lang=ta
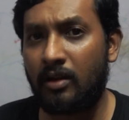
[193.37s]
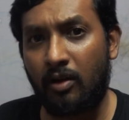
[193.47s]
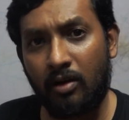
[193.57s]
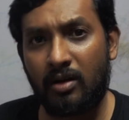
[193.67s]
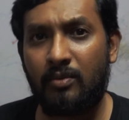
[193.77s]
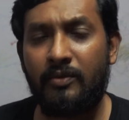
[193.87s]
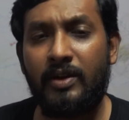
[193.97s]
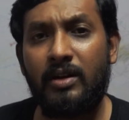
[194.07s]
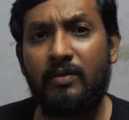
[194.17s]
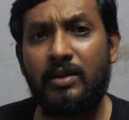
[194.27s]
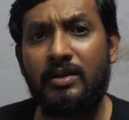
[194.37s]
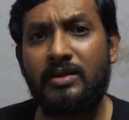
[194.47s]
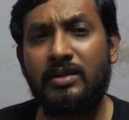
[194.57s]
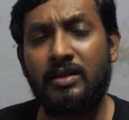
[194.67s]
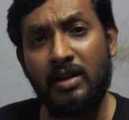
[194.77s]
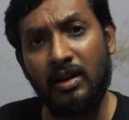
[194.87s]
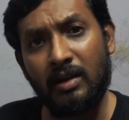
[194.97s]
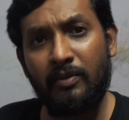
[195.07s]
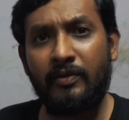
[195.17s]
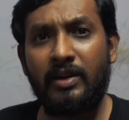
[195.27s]
ஆர்டர் நம்ம வீட்டுக்கு வந்துருச்சு
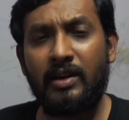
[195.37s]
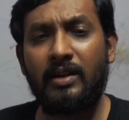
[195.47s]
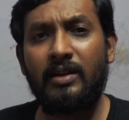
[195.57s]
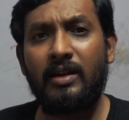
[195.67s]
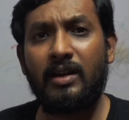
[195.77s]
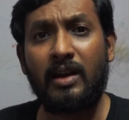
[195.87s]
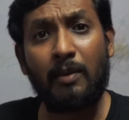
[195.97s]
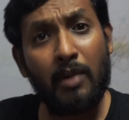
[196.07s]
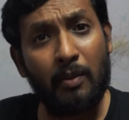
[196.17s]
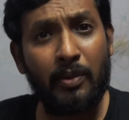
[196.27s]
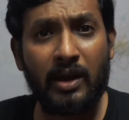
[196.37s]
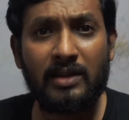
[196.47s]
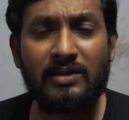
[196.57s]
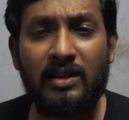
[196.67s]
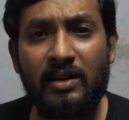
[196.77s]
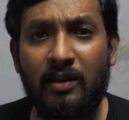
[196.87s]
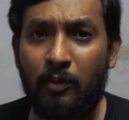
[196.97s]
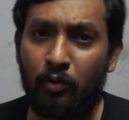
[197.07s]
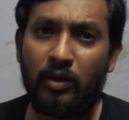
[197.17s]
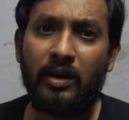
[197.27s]
நம்ம வீட்டில் இல்லை நம்ம அப்போ கேன்சல்
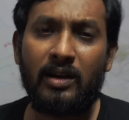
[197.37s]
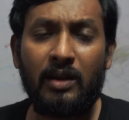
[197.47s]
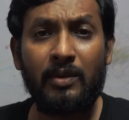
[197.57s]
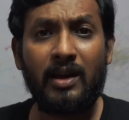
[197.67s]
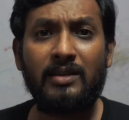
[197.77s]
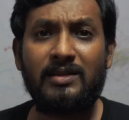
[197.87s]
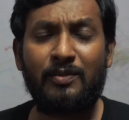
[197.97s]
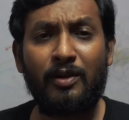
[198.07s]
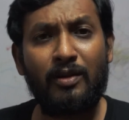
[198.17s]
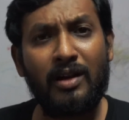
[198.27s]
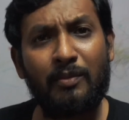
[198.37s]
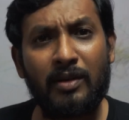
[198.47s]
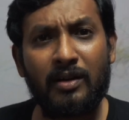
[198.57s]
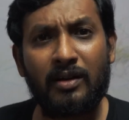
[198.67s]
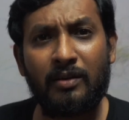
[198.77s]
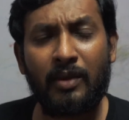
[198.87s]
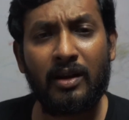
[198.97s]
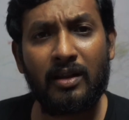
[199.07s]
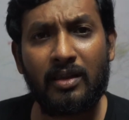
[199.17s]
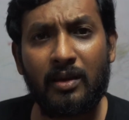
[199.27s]
நம்ம ஊரில் இல்லை நம்ம கேன்சல் பண்ணுறோம் நம்ம
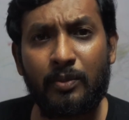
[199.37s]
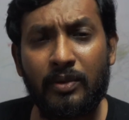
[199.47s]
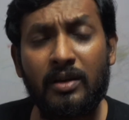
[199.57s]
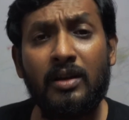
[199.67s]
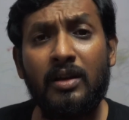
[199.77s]
மேலே தப்பு